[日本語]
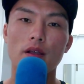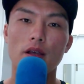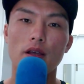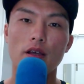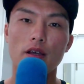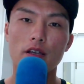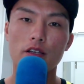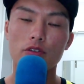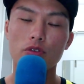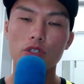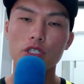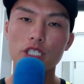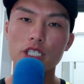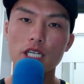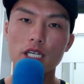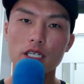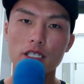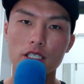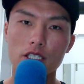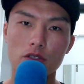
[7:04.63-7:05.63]
えー、よじ
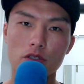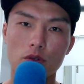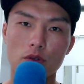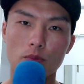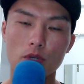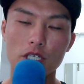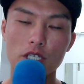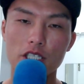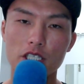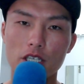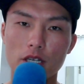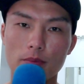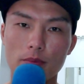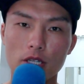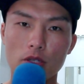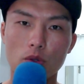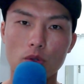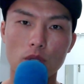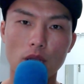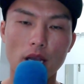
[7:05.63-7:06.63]
かん足の
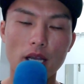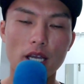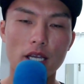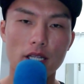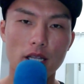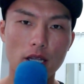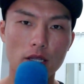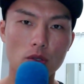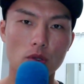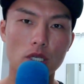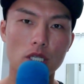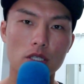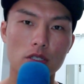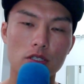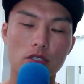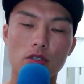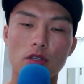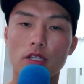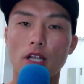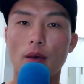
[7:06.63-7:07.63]
ボリンジャーバンドだけでトレード
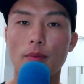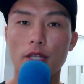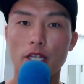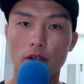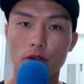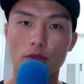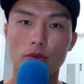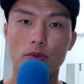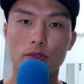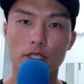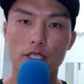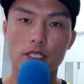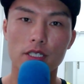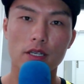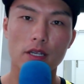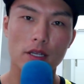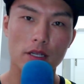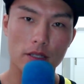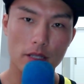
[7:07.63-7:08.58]
するのはダメだよということです。